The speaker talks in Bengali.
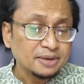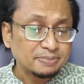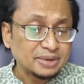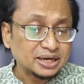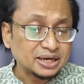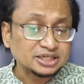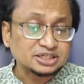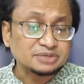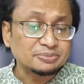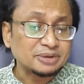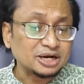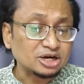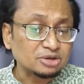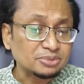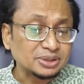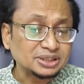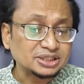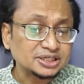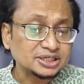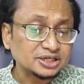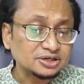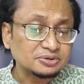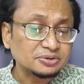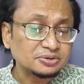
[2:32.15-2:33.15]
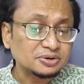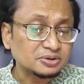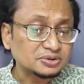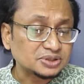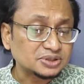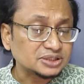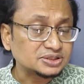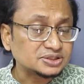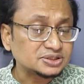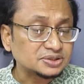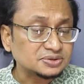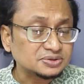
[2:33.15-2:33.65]
বাংলাদেশের মানবাধিকার ও
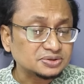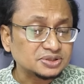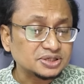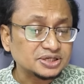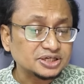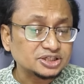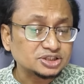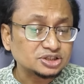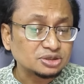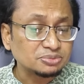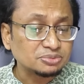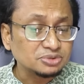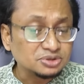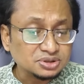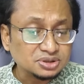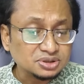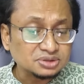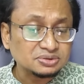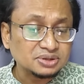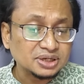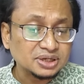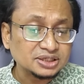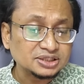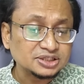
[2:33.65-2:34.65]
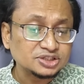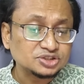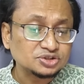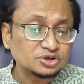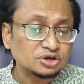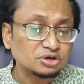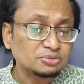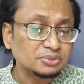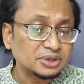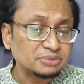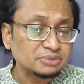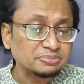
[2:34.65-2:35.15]
গণতান্ত্রিক অধিকার সমুন্নত রাখতে
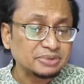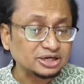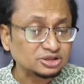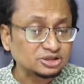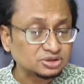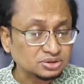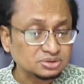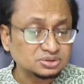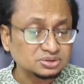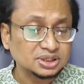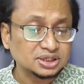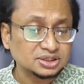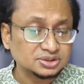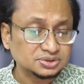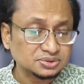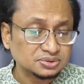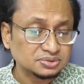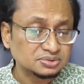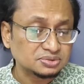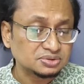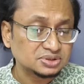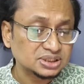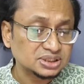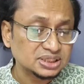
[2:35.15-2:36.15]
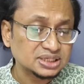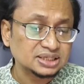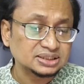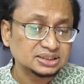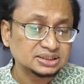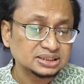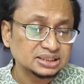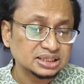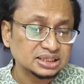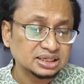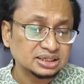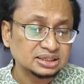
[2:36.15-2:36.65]
চলমান ব্যর্থতার জন্য শেখ
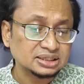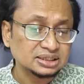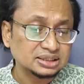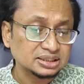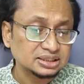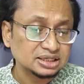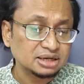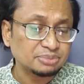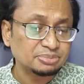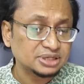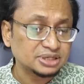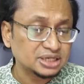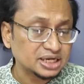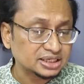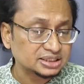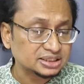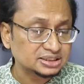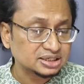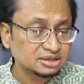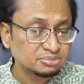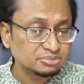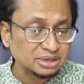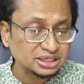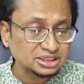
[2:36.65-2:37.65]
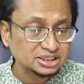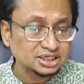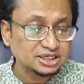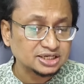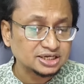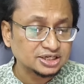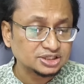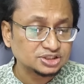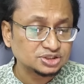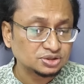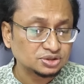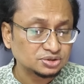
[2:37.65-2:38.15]
হাসিনা র্যাপিড অ্যাকশন
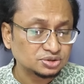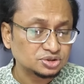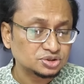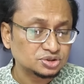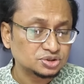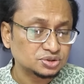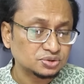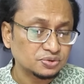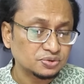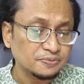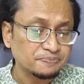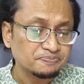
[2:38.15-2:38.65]
ব্যাটালিয়ান সদস্য